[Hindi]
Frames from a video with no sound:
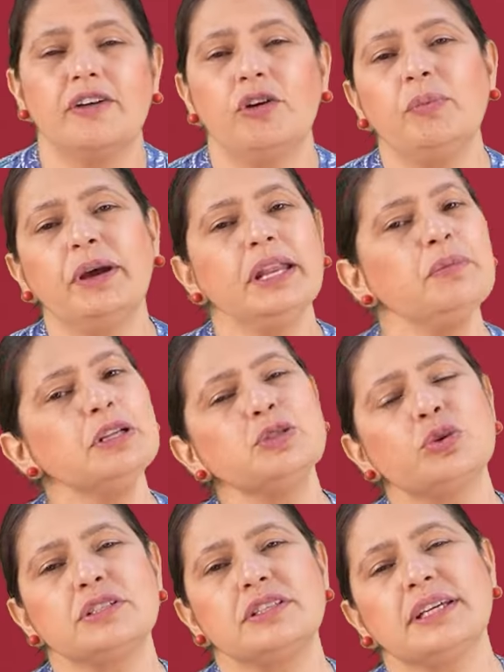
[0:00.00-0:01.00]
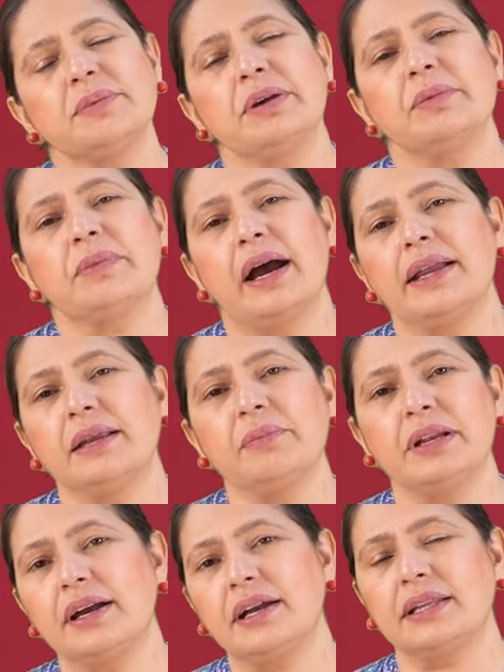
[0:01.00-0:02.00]
वो मनी मन सोचती है कि भाई माँ ने
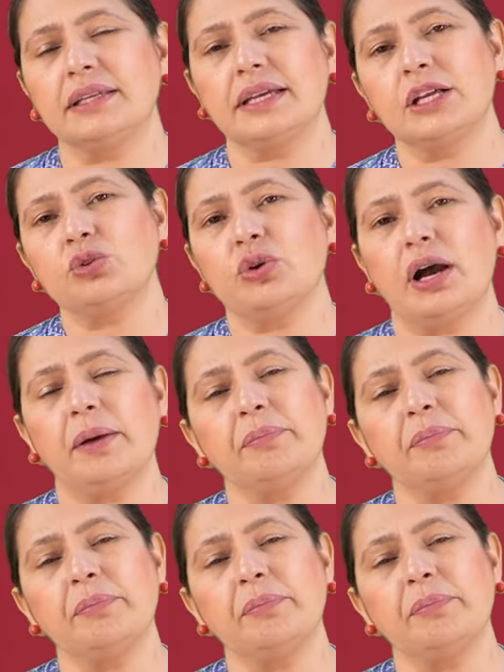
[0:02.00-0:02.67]
मना कर दिया ना तो